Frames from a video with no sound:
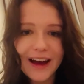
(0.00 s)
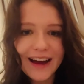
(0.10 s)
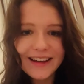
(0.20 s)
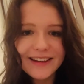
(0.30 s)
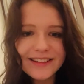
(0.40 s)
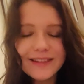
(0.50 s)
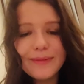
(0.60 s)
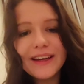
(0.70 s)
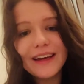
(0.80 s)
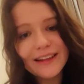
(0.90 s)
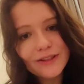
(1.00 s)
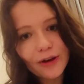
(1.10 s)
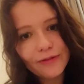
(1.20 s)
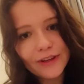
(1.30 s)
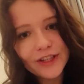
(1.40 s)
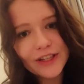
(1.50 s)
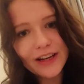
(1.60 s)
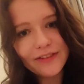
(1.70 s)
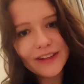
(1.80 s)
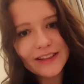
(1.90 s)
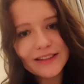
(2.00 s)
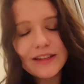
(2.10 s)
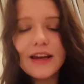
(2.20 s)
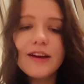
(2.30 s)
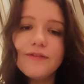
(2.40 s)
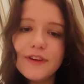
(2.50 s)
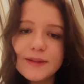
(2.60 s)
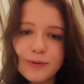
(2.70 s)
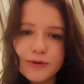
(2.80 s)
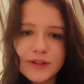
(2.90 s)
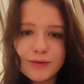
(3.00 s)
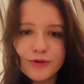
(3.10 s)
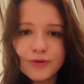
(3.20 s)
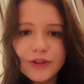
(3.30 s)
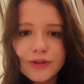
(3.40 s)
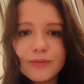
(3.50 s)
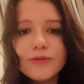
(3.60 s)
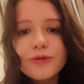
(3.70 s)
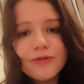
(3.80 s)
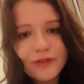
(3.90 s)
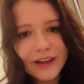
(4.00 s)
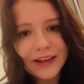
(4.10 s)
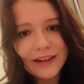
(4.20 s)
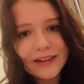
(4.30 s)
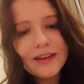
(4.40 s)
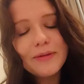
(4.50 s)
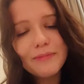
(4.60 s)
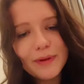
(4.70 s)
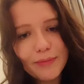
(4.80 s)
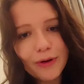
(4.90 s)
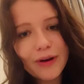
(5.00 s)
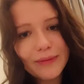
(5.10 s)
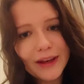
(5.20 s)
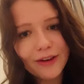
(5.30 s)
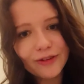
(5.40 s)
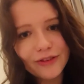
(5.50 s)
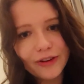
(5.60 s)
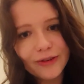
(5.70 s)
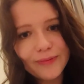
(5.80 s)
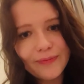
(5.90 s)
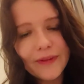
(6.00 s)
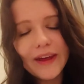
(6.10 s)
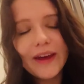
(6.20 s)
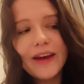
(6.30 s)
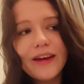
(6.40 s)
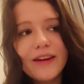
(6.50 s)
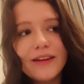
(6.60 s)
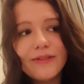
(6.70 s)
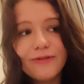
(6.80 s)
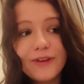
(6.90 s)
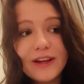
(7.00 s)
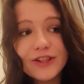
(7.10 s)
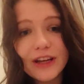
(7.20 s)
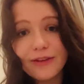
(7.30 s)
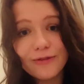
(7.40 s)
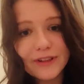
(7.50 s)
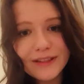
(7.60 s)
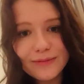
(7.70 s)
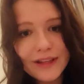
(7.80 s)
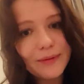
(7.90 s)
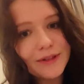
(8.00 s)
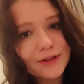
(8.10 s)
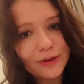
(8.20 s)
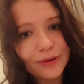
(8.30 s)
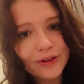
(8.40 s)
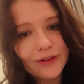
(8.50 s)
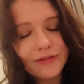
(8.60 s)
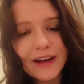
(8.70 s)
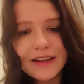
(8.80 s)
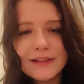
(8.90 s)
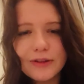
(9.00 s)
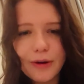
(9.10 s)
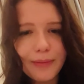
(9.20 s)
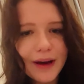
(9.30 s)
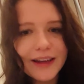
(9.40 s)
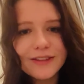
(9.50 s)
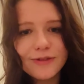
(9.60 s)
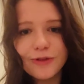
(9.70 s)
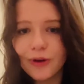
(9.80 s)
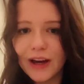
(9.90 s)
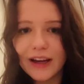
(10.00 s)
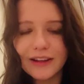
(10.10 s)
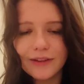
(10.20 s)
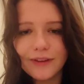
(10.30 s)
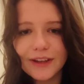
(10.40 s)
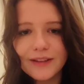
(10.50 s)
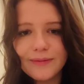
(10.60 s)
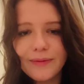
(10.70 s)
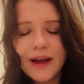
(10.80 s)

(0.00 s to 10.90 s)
Frage, die mir ganz häufig gestellt wird, ist, wie es bei uns im Studium nun wirklich mit dem Programmieren ausschaut. Viele schrecken vor diesem Thema zurück, weil es komplex und neuartig wirkt.